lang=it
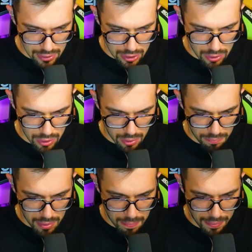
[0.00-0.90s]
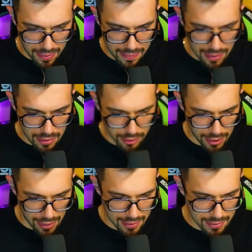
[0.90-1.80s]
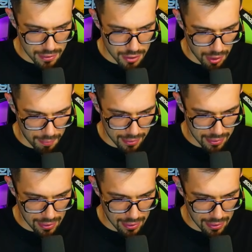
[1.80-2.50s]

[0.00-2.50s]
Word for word: Uh, mi prenderei una Shelly, sinceramente,